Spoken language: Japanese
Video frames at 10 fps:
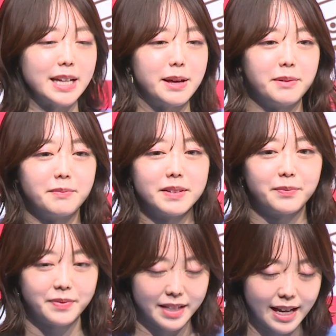こさんもぜ
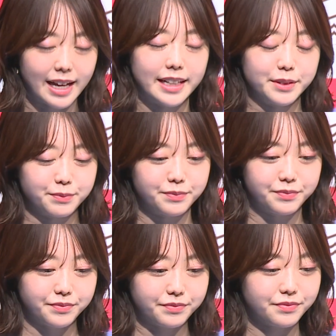ひご注目くださいね、
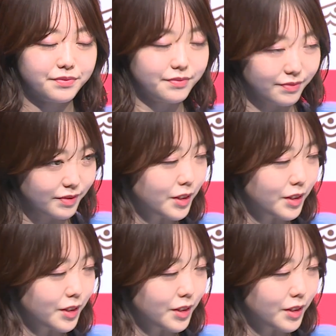は